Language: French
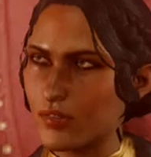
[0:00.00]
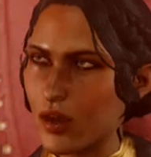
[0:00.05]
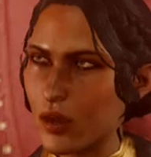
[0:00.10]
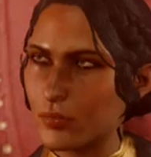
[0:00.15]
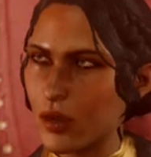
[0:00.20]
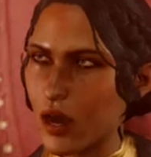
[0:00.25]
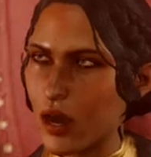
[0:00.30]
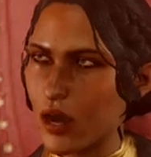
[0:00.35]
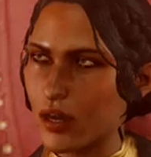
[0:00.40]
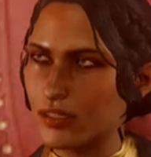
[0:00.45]

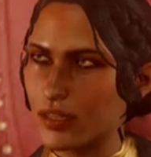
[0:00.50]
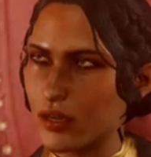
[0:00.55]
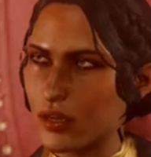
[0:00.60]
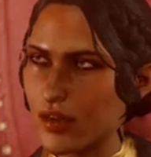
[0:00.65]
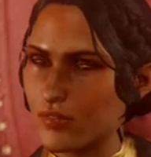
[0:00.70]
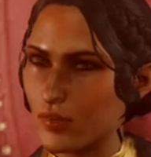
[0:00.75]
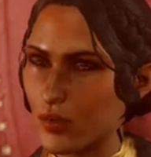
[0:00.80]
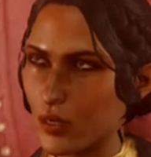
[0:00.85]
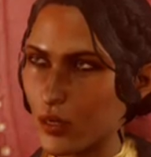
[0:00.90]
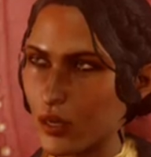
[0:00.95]
assez
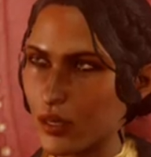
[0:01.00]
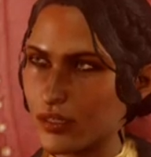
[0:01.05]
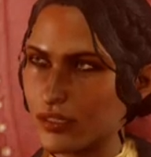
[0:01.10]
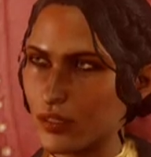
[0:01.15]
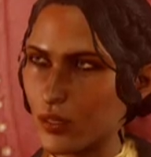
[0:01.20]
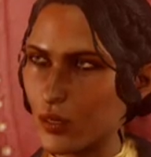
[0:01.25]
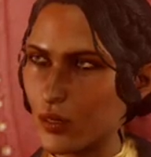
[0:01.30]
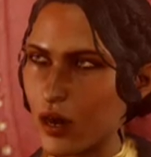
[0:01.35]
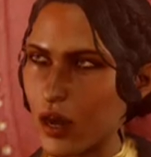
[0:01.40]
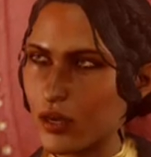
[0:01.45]
d'influence sur
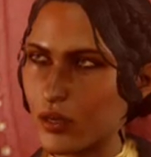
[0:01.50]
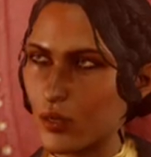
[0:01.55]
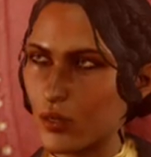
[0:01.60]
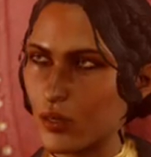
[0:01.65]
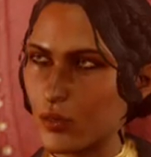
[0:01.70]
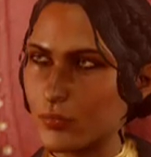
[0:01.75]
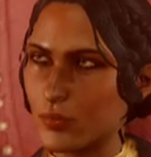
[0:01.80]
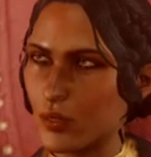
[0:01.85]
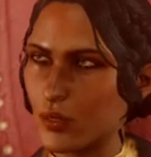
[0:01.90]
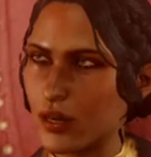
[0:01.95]
la cour
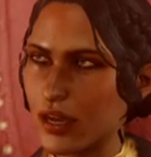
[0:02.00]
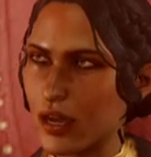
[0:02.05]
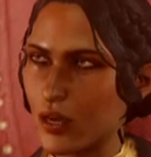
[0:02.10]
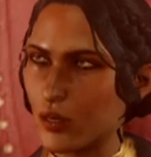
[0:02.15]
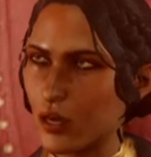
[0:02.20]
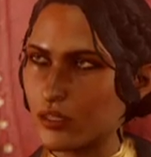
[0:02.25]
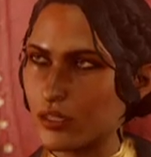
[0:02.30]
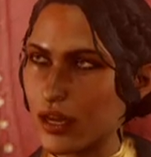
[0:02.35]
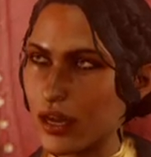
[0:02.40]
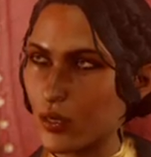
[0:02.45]
pour
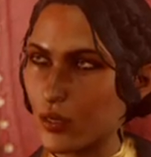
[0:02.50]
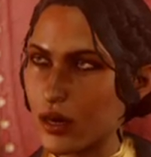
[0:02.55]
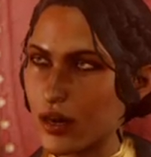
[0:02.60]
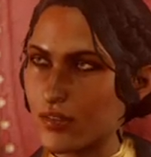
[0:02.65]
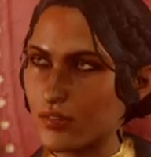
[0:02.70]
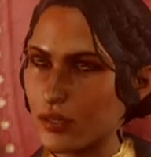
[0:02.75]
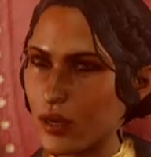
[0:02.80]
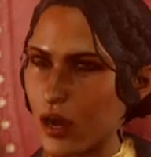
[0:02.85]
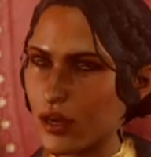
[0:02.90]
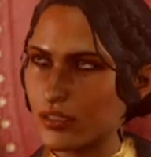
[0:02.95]
décrocher une
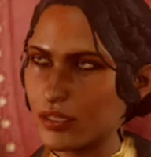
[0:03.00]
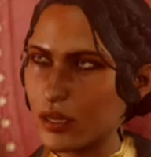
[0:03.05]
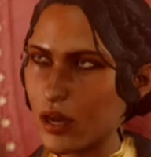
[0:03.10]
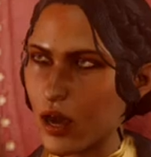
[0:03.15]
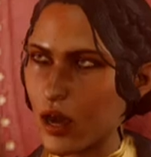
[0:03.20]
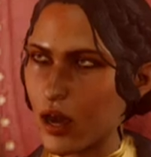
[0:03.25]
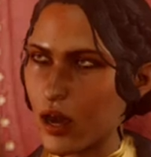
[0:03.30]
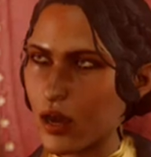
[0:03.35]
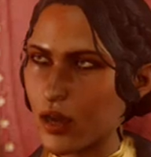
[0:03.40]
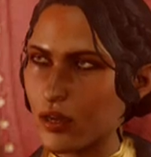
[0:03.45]
invitation.
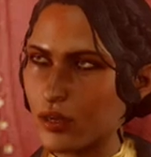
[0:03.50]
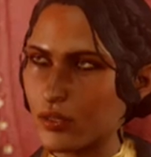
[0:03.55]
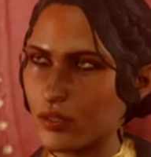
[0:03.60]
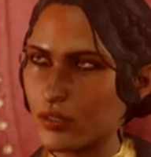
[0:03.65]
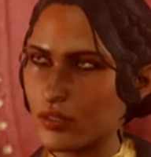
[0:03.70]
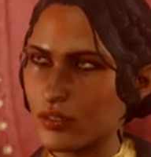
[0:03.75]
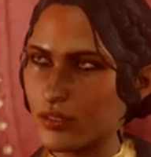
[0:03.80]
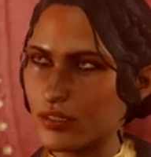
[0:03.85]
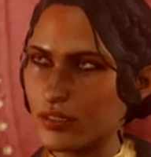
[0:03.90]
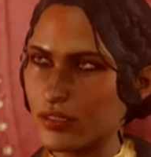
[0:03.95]

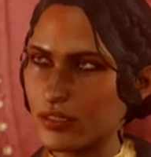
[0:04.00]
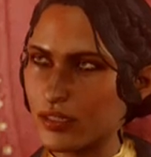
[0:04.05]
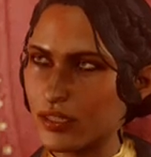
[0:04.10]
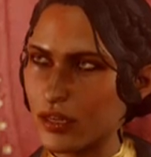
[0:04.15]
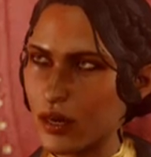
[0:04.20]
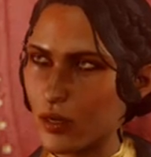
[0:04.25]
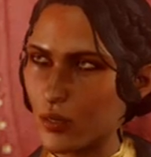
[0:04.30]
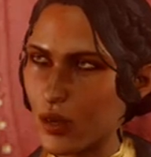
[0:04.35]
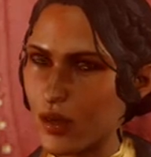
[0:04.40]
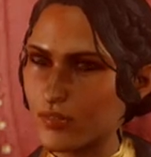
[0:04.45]
Si nous
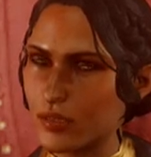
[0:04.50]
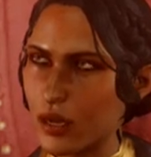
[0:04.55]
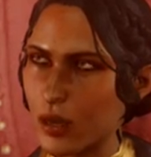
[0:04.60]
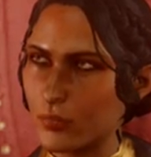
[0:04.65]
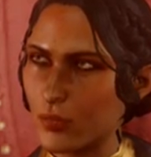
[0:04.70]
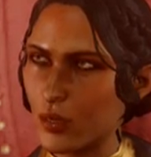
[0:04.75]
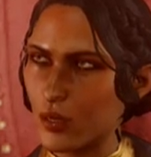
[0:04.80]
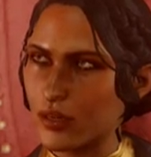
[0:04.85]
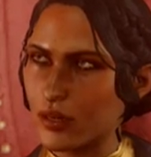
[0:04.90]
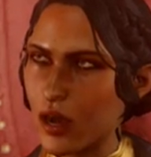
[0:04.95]
avions plus
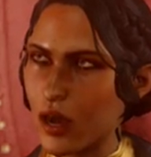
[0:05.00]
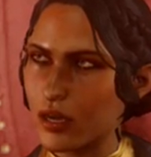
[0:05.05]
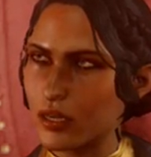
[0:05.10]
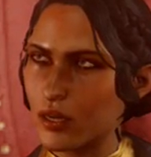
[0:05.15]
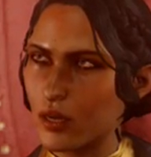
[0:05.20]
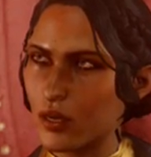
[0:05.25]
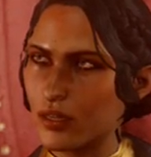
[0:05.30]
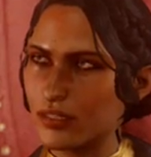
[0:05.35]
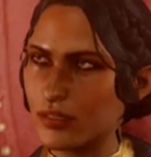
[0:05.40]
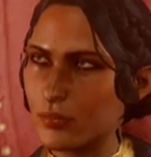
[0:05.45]

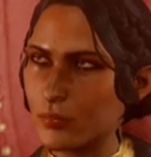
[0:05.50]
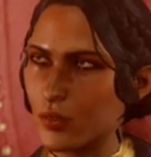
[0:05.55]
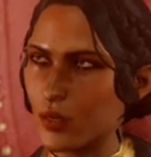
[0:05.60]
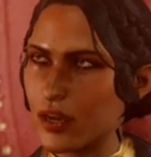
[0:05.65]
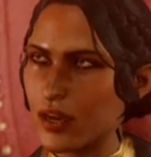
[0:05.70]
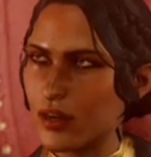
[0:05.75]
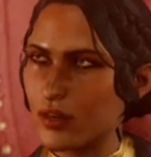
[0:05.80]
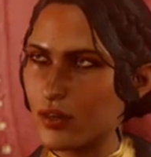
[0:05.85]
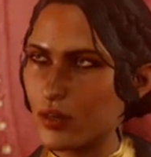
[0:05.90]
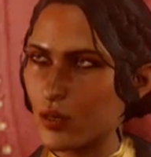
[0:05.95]
d'alliances,
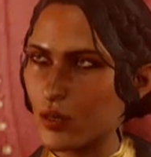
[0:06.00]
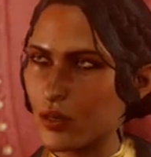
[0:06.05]
peut-être.